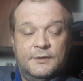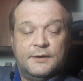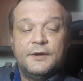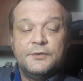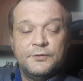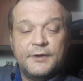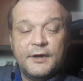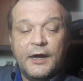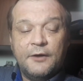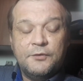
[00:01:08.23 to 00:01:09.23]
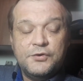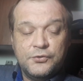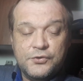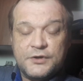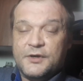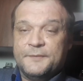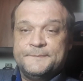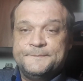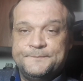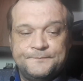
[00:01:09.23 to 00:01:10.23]
Так что вот такая вот штучка.
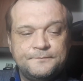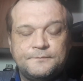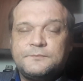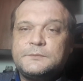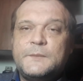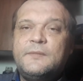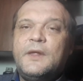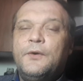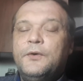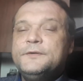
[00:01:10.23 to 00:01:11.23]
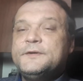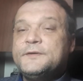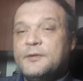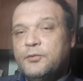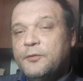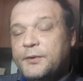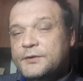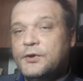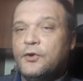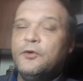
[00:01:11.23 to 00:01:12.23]
Он за собой
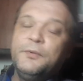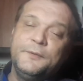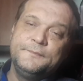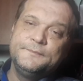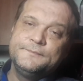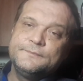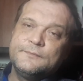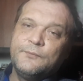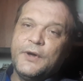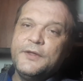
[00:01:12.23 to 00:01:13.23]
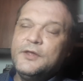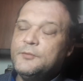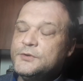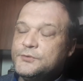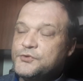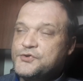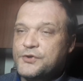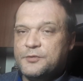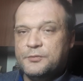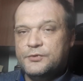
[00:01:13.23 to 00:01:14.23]
подгреб по одним
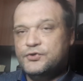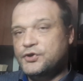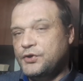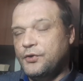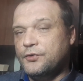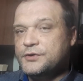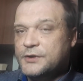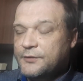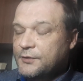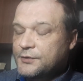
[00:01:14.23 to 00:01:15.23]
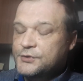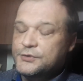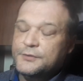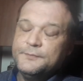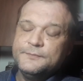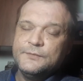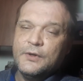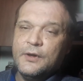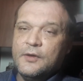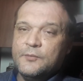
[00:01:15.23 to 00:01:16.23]
источникам четырех человек еще,
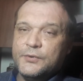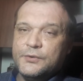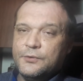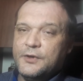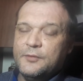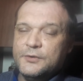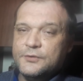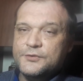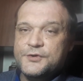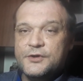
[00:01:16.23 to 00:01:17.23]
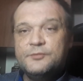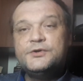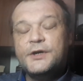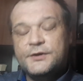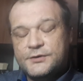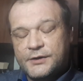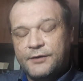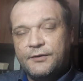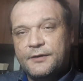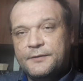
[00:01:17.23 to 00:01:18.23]
по другим источникам шесть
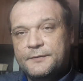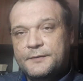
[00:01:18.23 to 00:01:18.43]
человек.